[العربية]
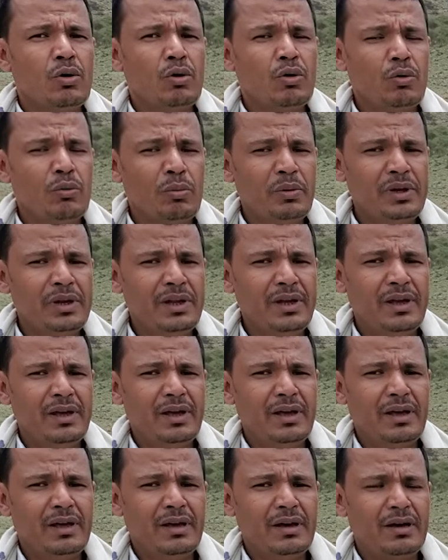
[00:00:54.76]

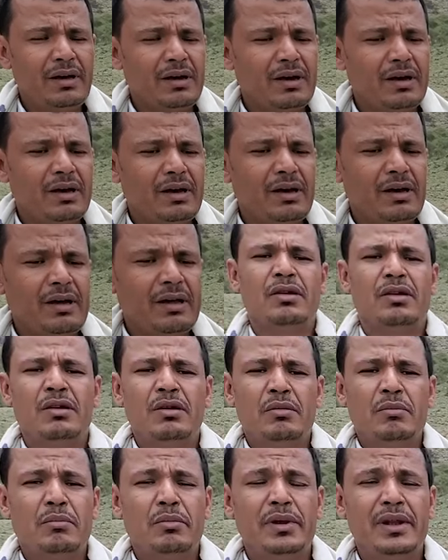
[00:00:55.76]
وبدا
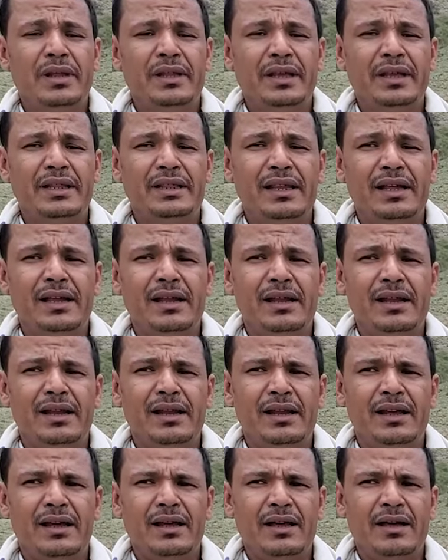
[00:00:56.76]
بديت حتى
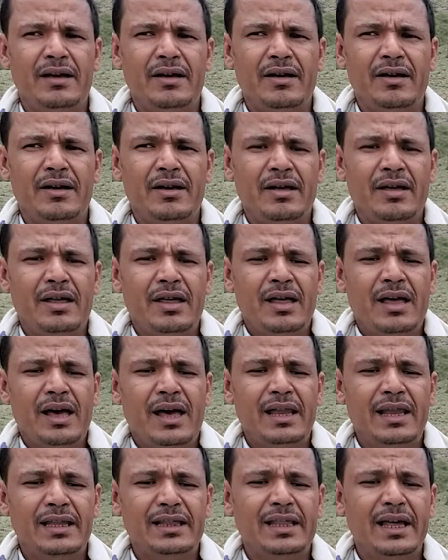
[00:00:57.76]
آه،
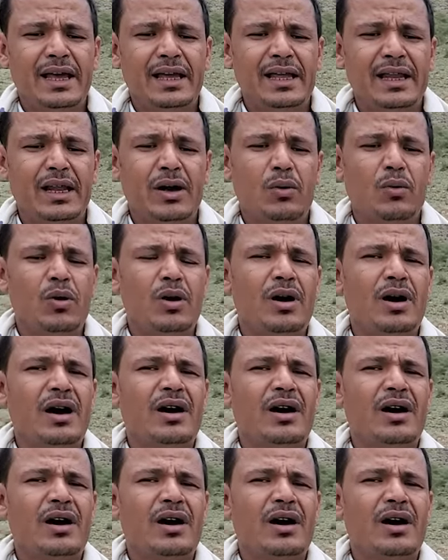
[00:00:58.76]
الانتاج الاقوى